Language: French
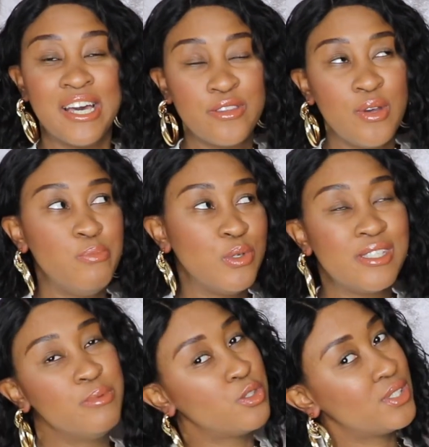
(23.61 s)
carton est
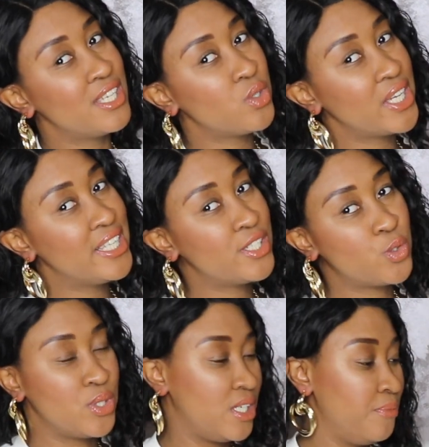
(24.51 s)
petit mais je vous assure il y a des
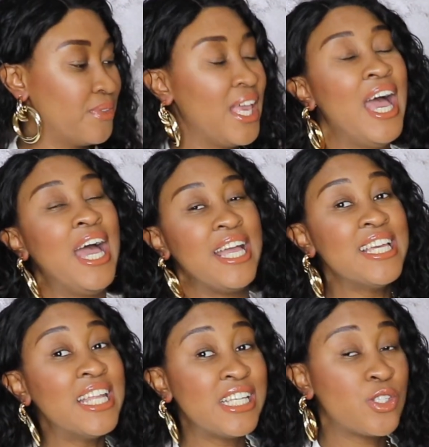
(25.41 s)
choses. Hein. Il
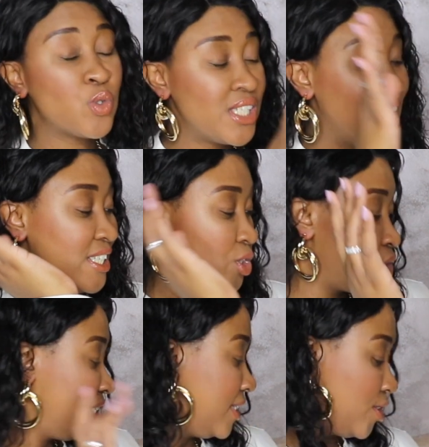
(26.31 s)
y a des choses, il y a des
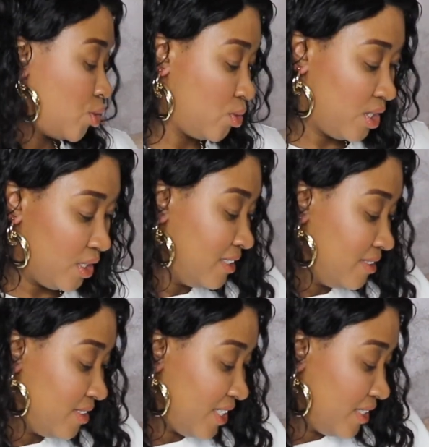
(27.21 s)
choses, il y a des choses.
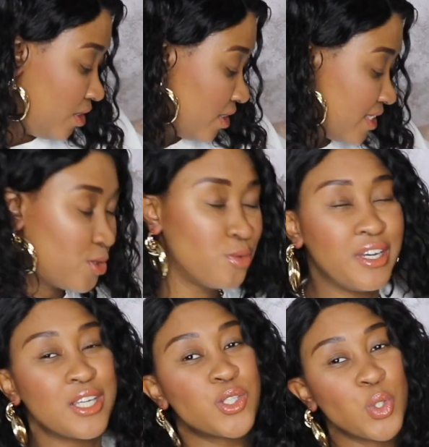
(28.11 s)
J'adore cette
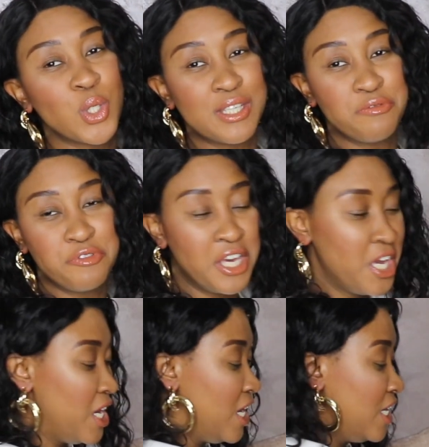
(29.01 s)
ouverture, ça me
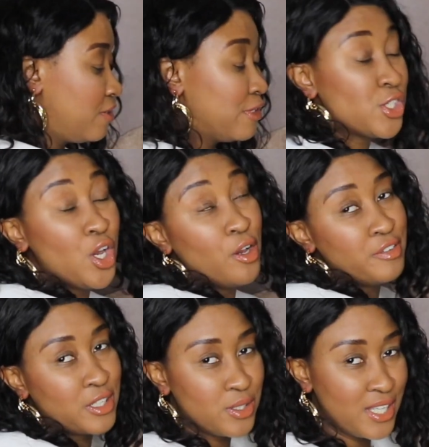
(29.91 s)
fait les gens en
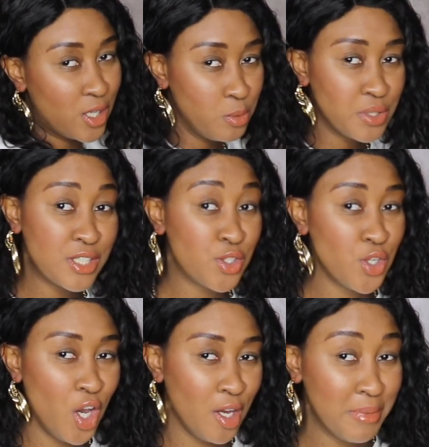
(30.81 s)
fait que t'as commandé
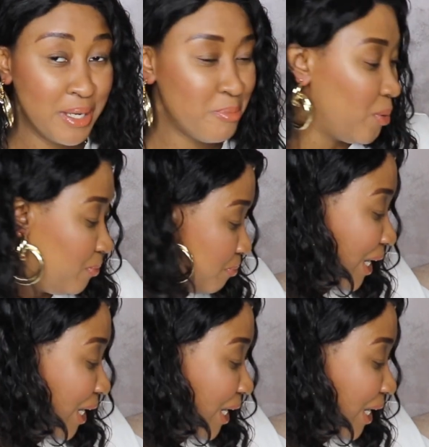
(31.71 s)
Dior, hein, mais bon.